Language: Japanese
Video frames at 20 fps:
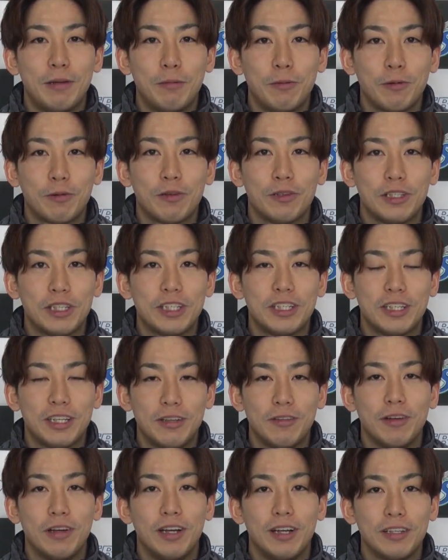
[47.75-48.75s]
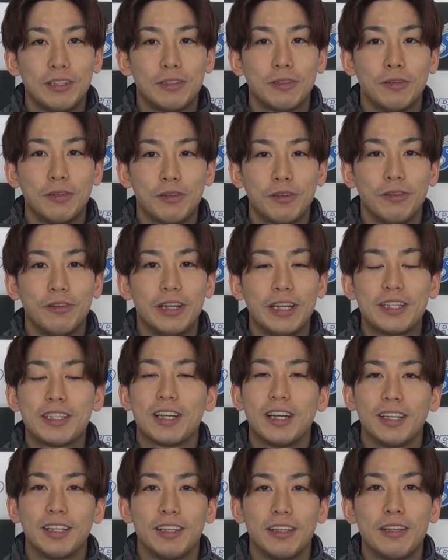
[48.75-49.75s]
ま僕自身はすごく嬉し
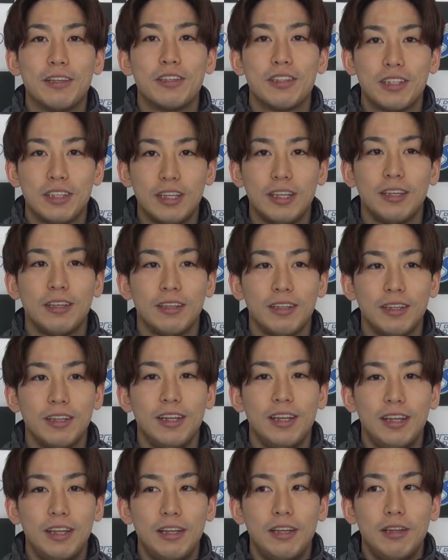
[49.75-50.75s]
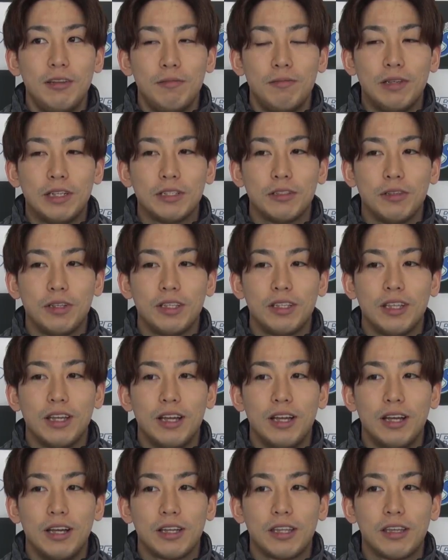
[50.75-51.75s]
かったですし、まあ、そういっ
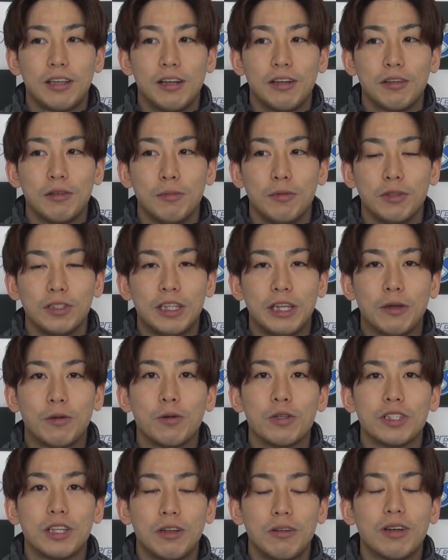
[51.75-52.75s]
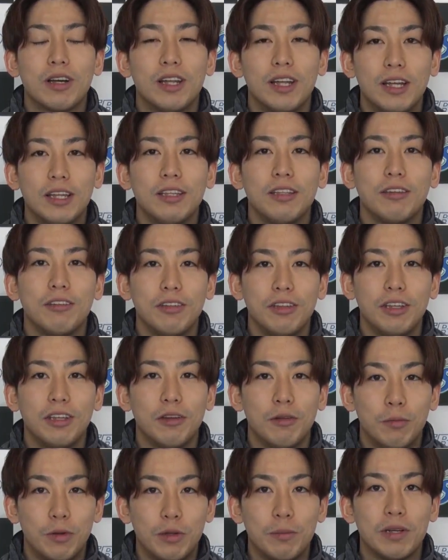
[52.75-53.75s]
た企画も成功したのかなっていうふうに
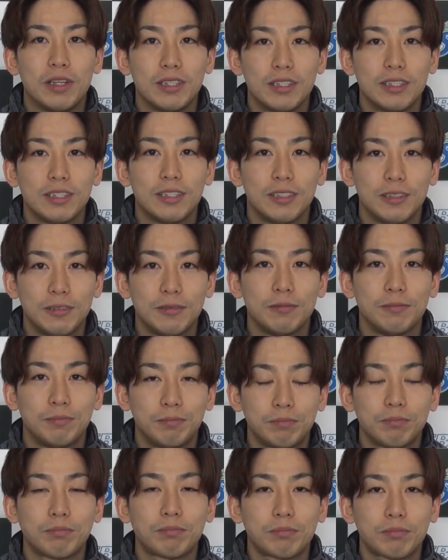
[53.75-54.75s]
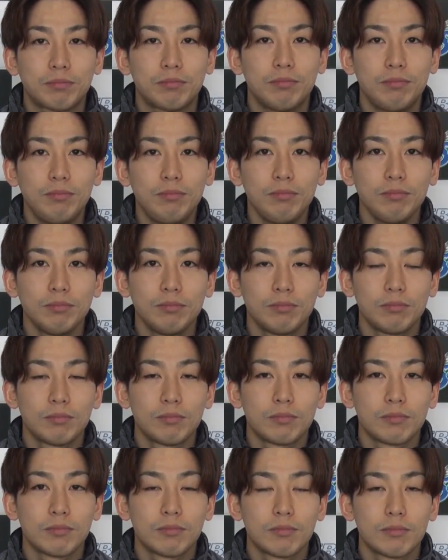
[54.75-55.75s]
思います、うん、今
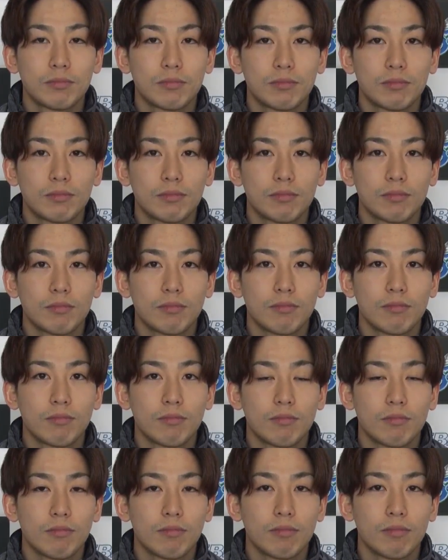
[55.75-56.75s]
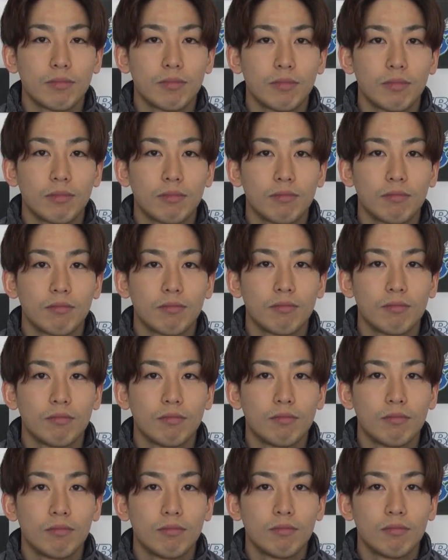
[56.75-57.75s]
回どうしてこう選手主導
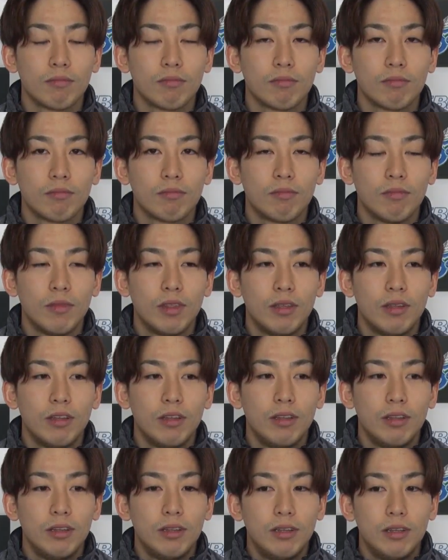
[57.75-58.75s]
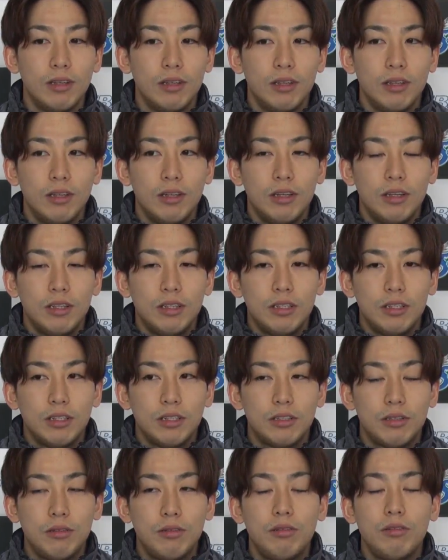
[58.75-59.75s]
でやろうっていうふうになったんですか
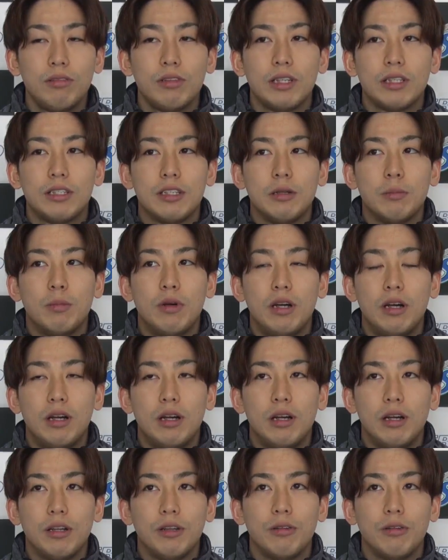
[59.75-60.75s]
そうですね、まああ